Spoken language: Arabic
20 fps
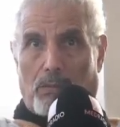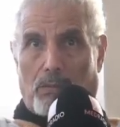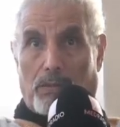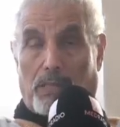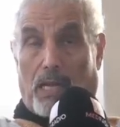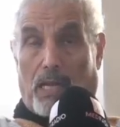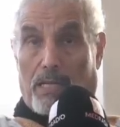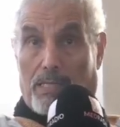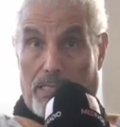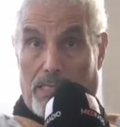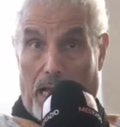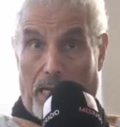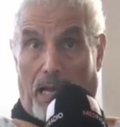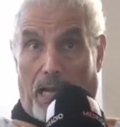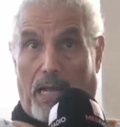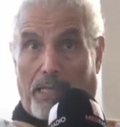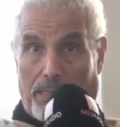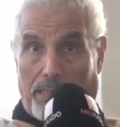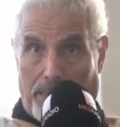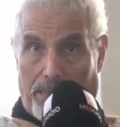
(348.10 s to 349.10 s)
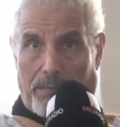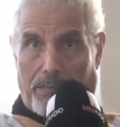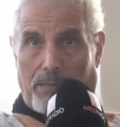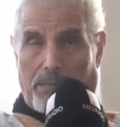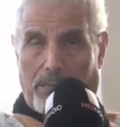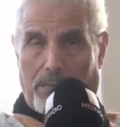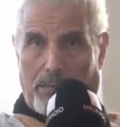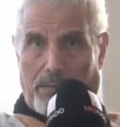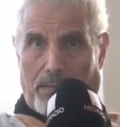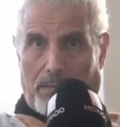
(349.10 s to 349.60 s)
وطن السلاح الحديث
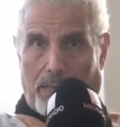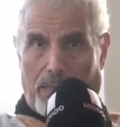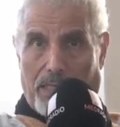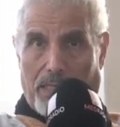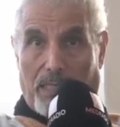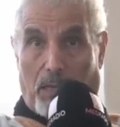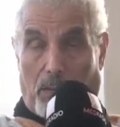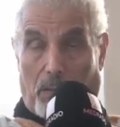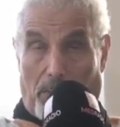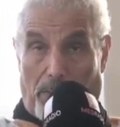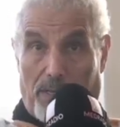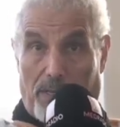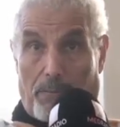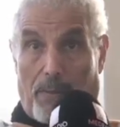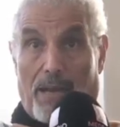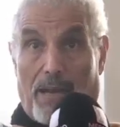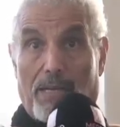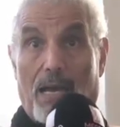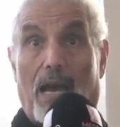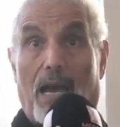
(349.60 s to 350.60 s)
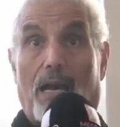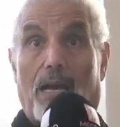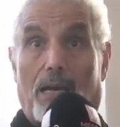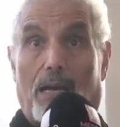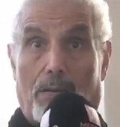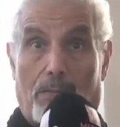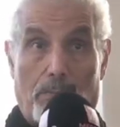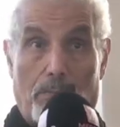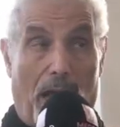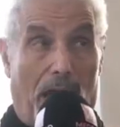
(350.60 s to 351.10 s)
اللي ضربنا به اسبانيا
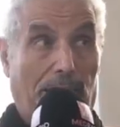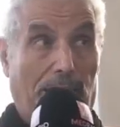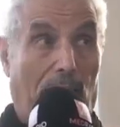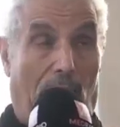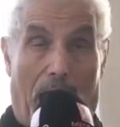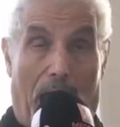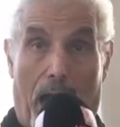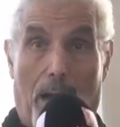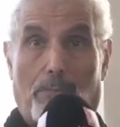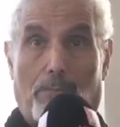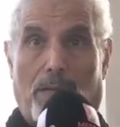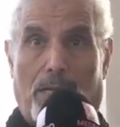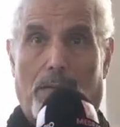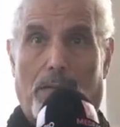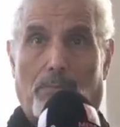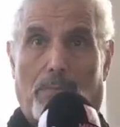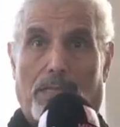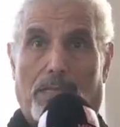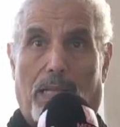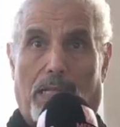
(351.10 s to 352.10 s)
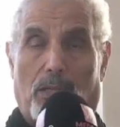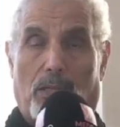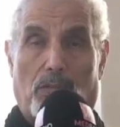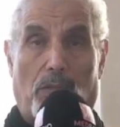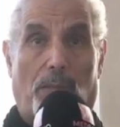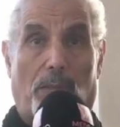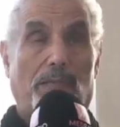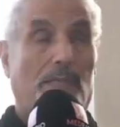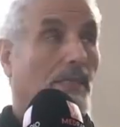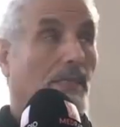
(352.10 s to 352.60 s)
بعد عام من
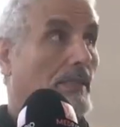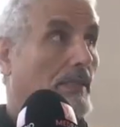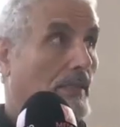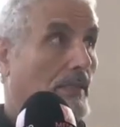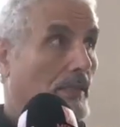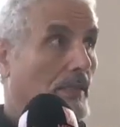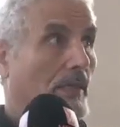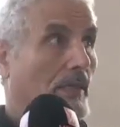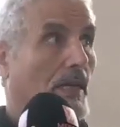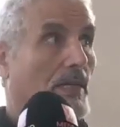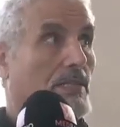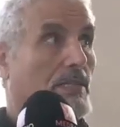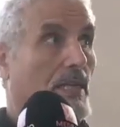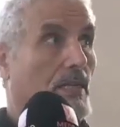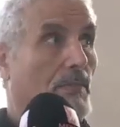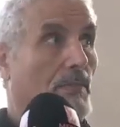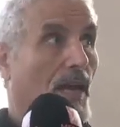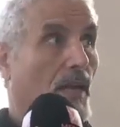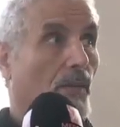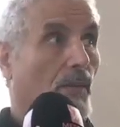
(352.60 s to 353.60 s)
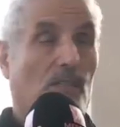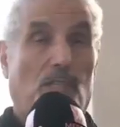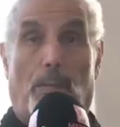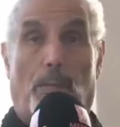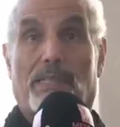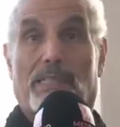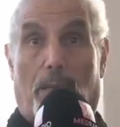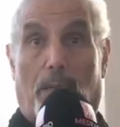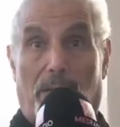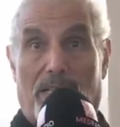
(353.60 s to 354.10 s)
73 20 مايو
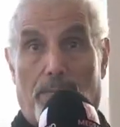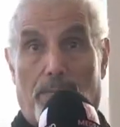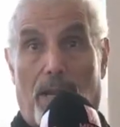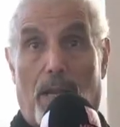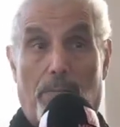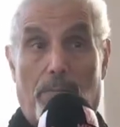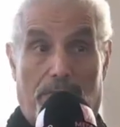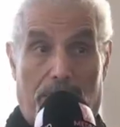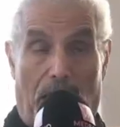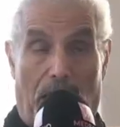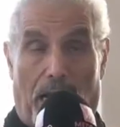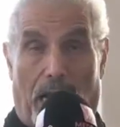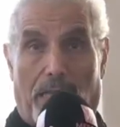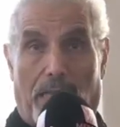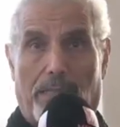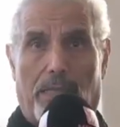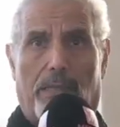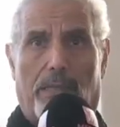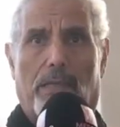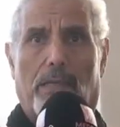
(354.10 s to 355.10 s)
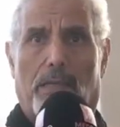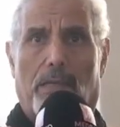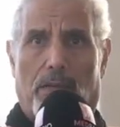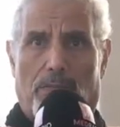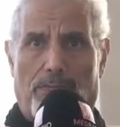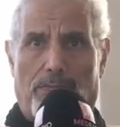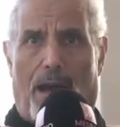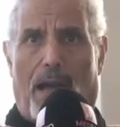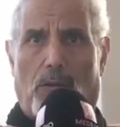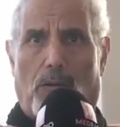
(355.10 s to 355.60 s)
74 ضربنا اسبانيا بالسلاح الحديث
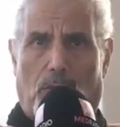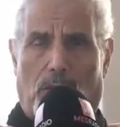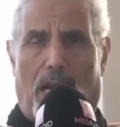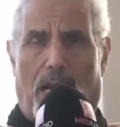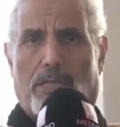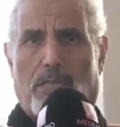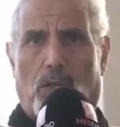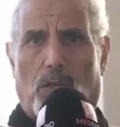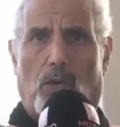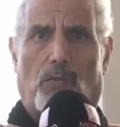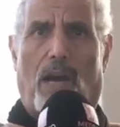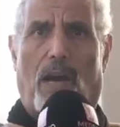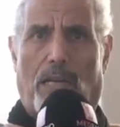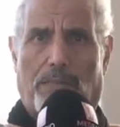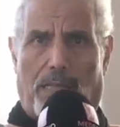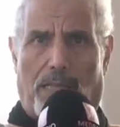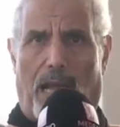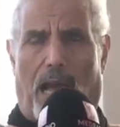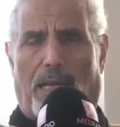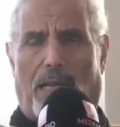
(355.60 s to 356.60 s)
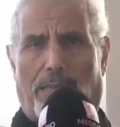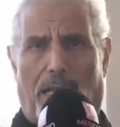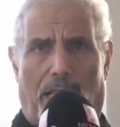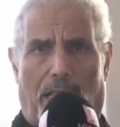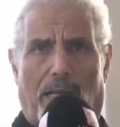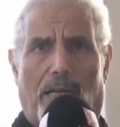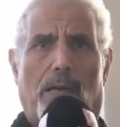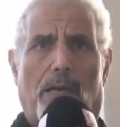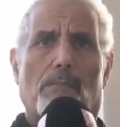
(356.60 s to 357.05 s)
فالو كلاشينكوف احسن احداث